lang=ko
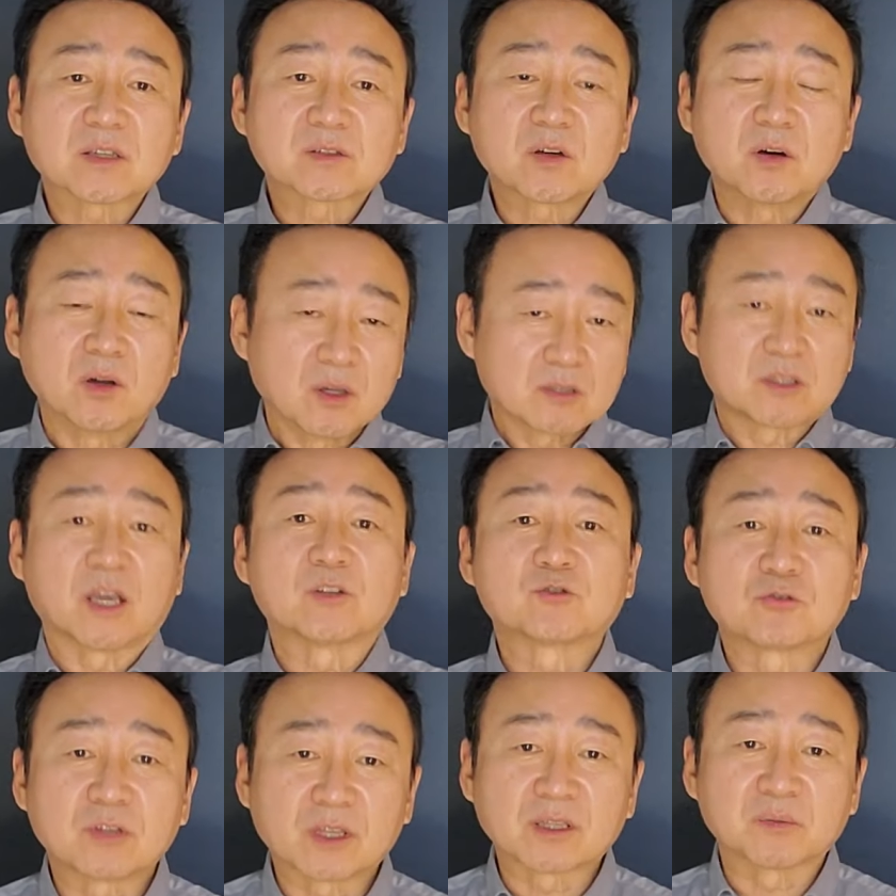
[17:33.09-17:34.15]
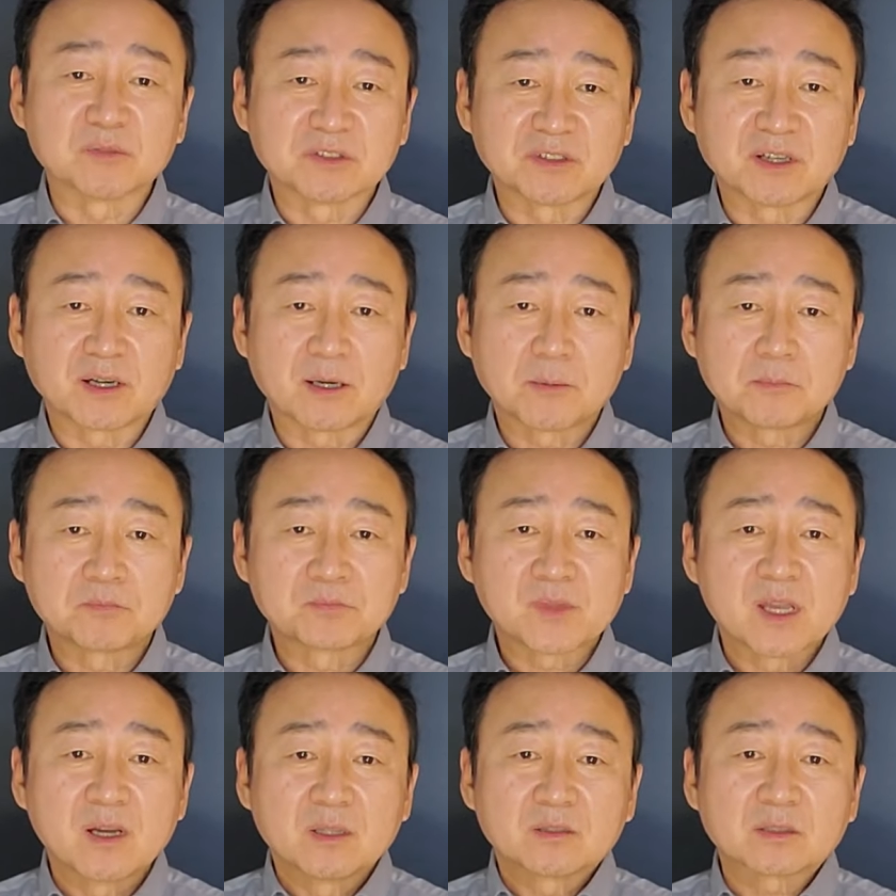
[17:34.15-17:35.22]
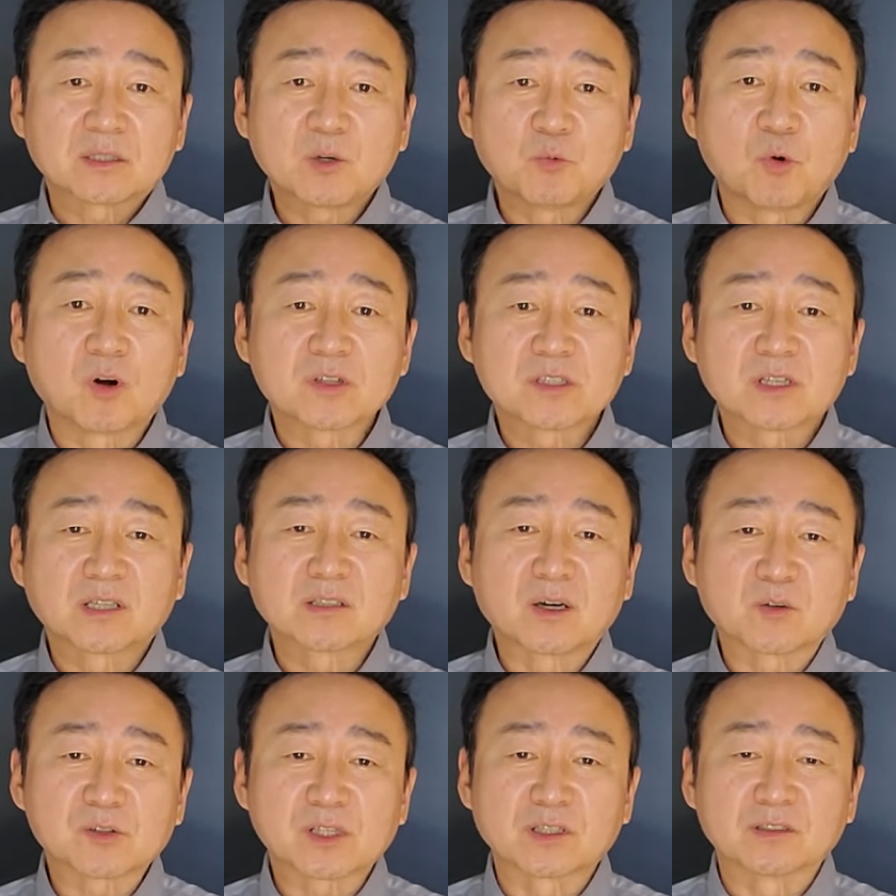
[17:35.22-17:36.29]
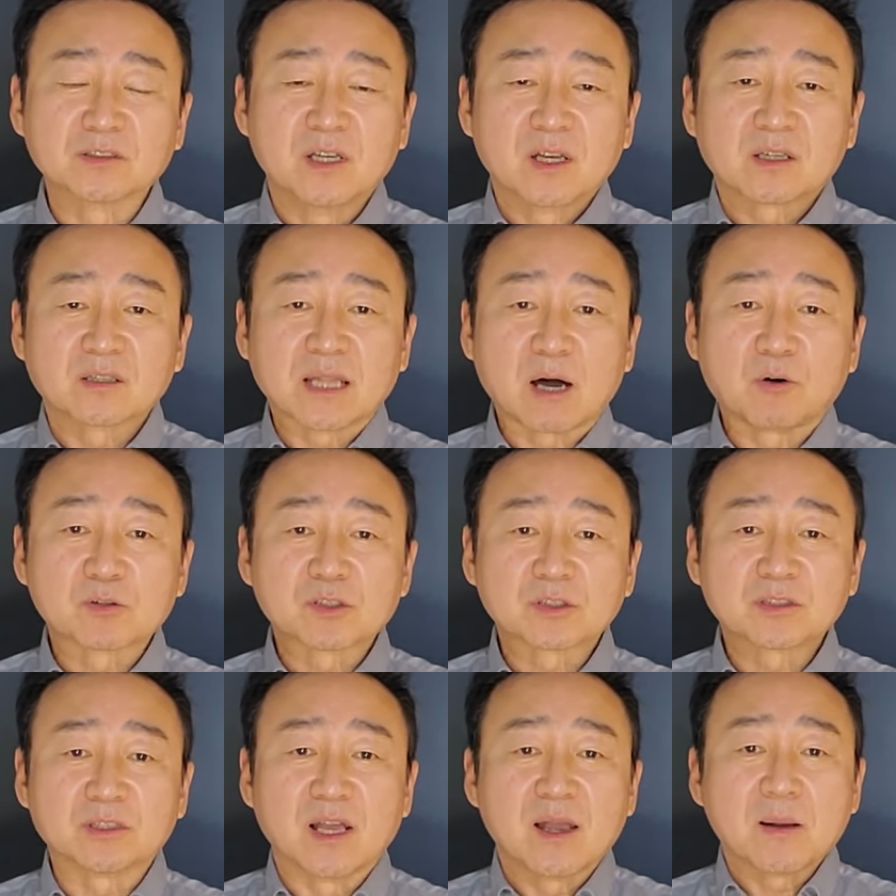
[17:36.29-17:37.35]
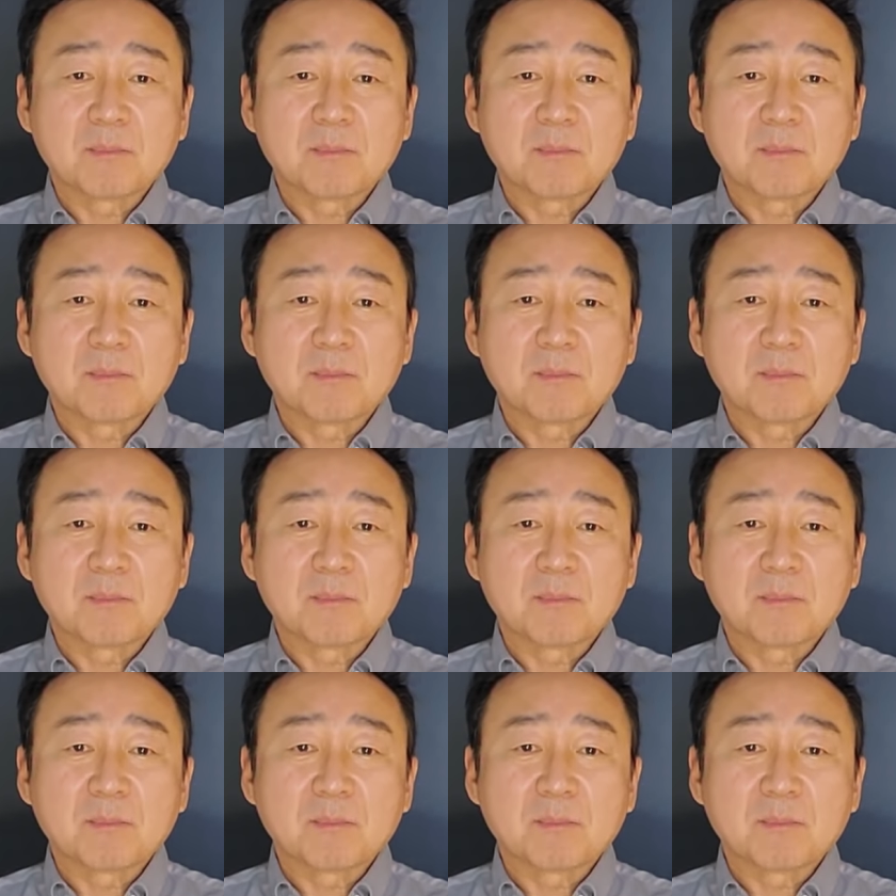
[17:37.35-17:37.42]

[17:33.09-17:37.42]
해서 제출을 했답니다. 특히 월시라는 간호사는 그 라오스를